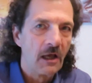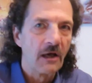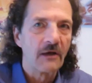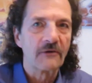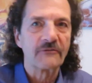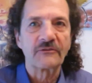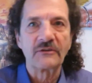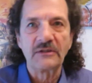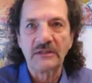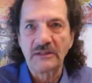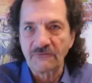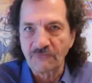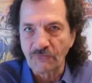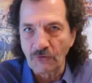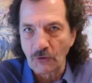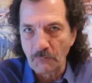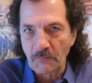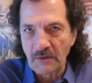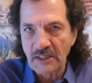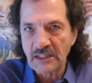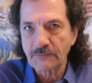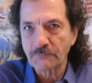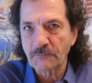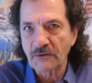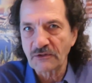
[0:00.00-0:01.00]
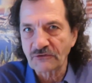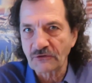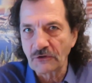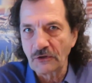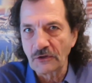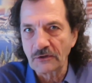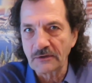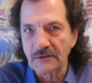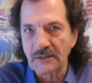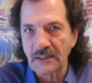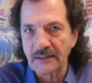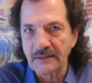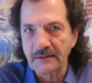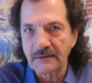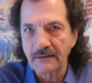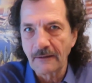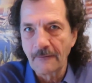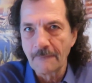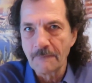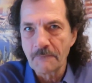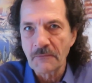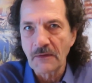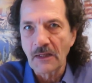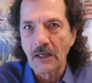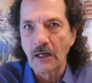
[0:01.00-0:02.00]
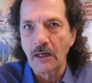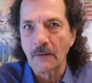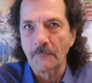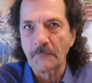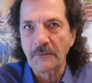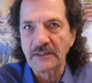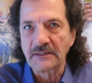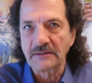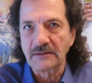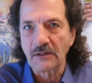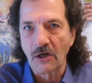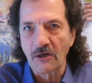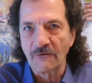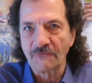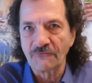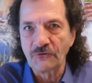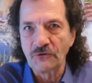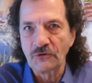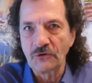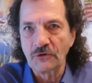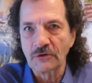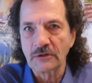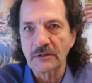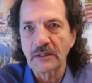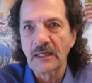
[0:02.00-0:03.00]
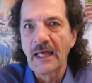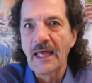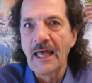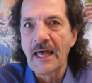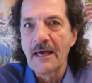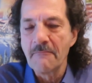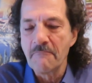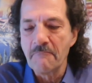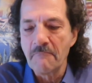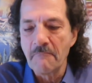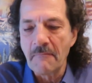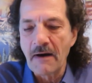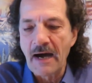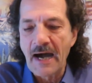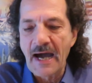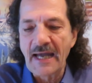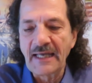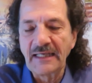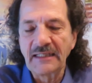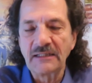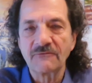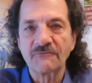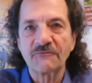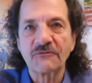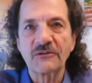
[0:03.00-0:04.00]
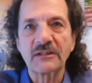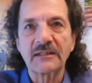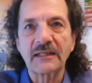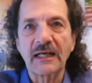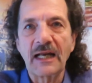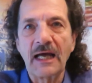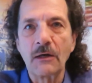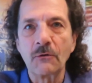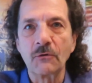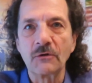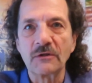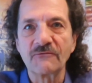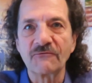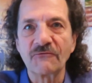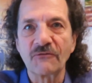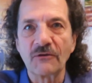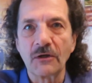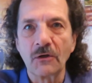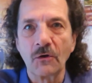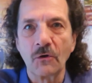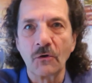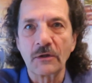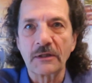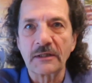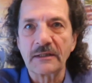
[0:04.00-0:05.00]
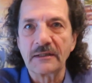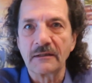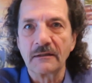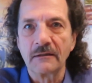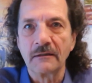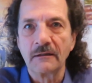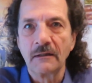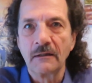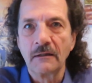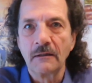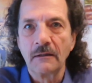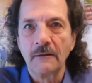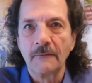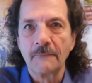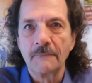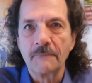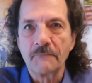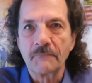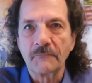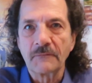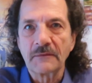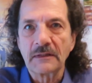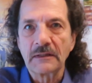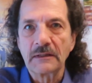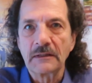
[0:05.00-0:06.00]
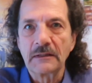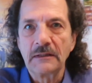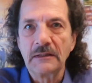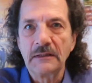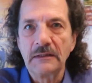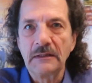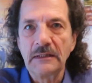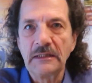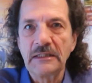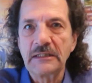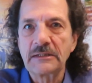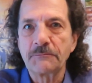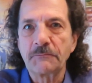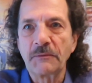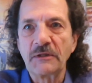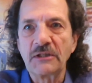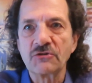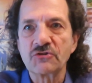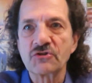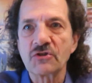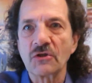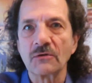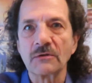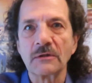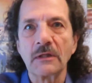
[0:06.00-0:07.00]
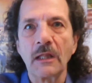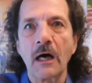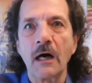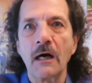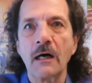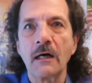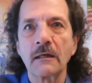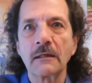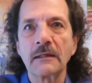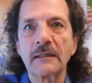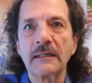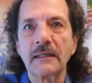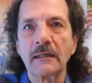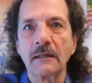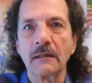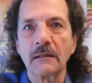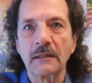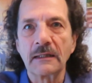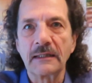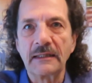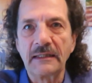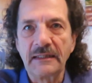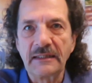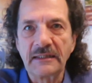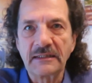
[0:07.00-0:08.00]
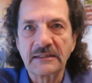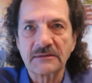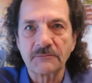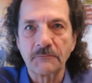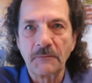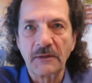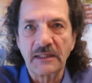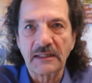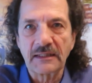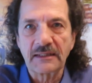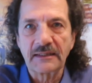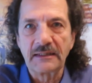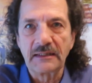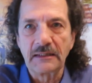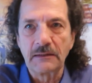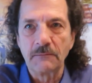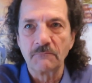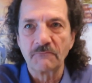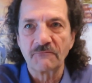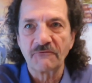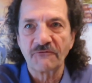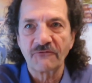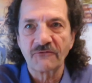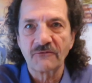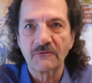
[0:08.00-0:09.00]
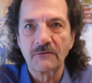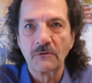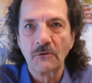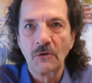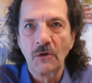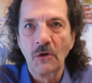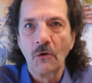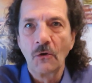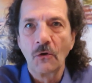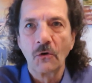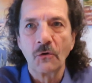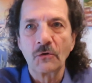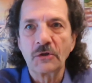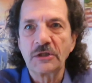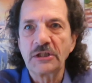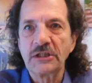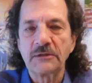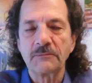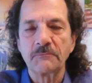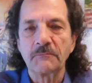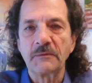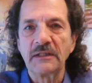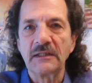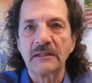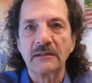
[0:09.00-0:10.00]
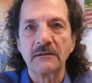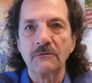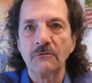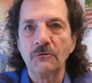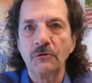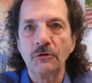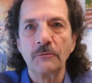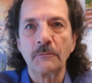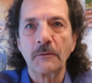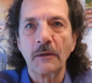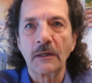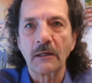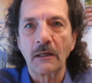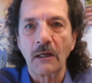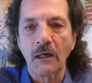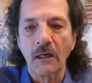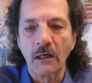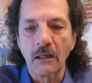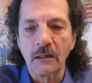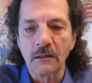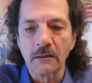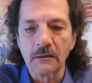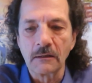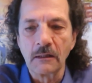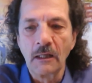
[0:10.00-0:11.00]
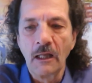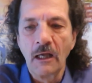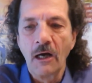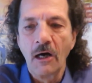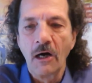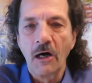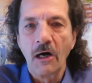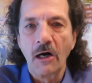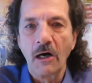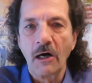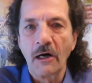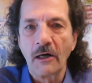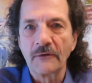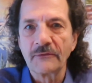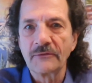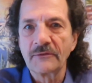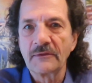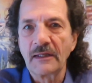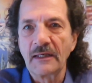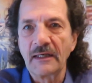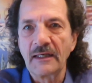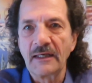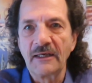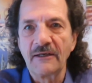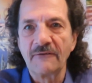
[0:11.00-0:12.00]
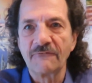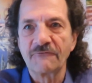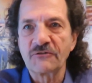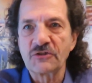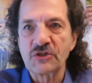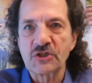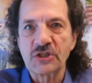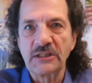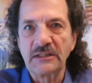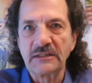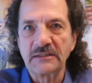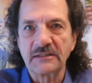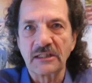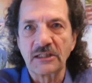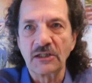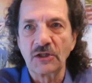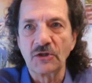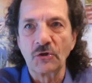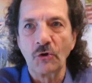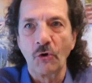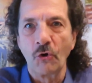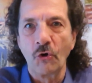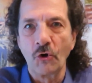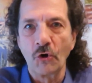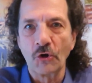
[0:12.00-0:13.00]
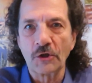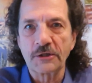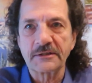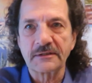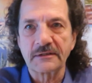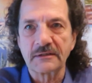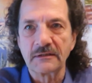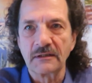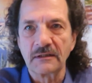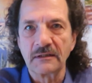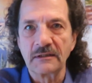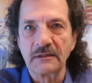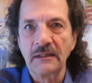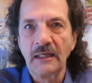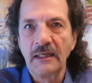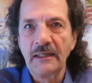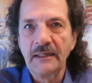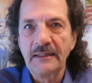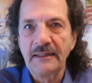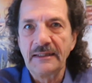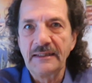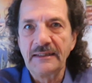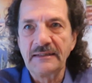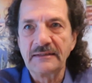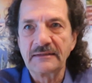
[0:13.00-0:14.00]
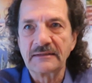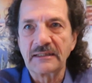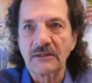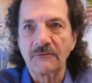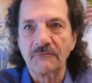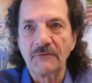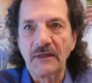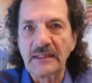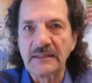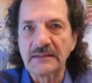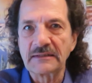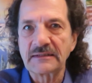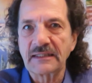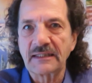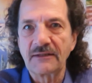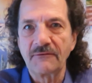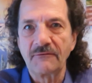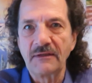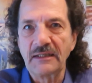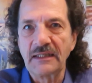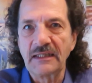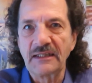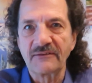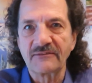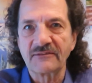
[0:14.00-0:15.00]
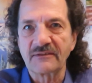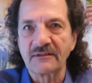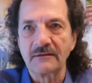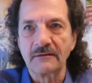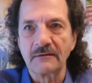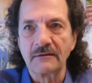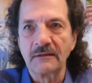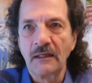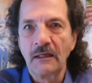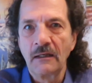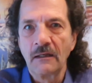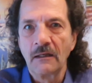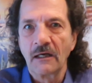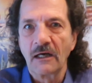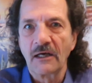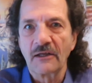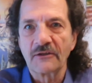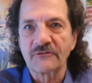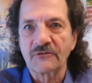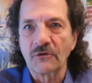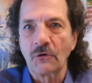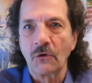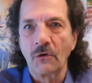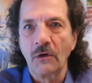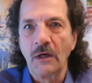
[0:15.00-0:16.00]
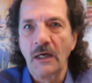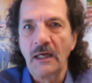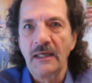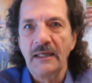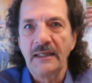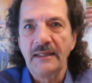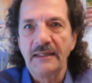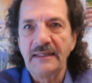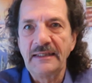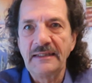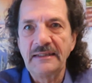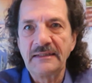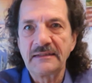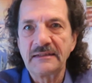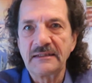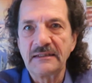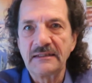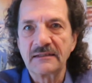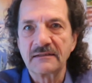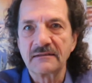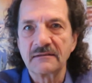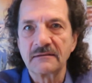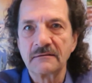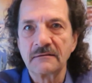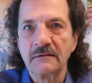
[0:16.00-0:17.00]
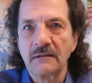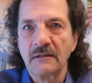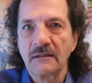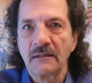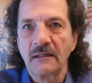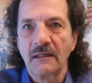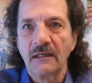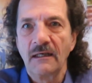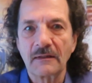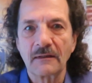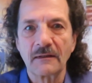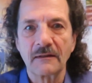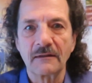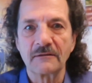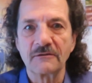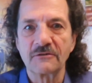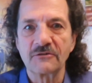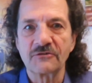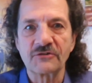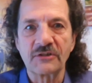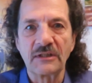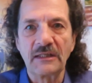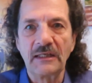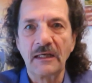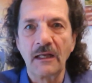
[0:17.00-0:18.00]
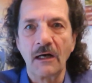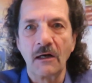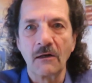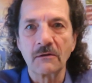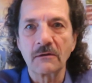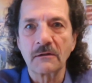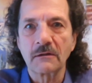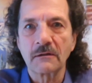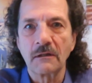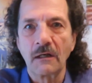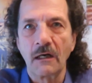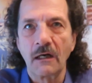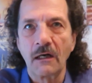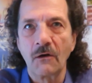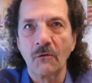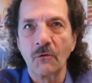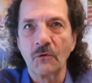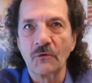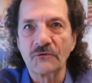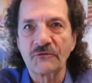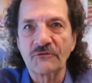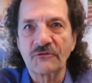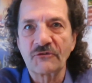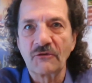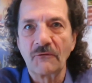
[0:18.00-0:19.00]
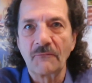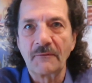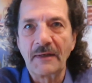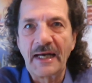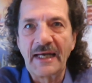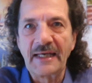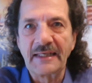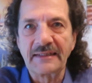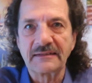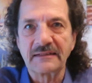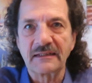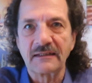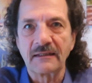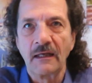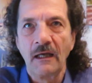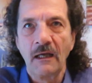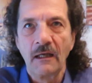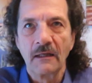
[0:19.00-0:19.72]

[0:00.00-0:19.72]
Also ich für mich persönlich habe dafür mein Vertrauen verloren. Ich bin schon lange, lange nicht mehr geimpft und ich bin überall an äh, verschiedenen Orten in der Welt gewesen, also Indien, äh, Sri Lanka und so weiter,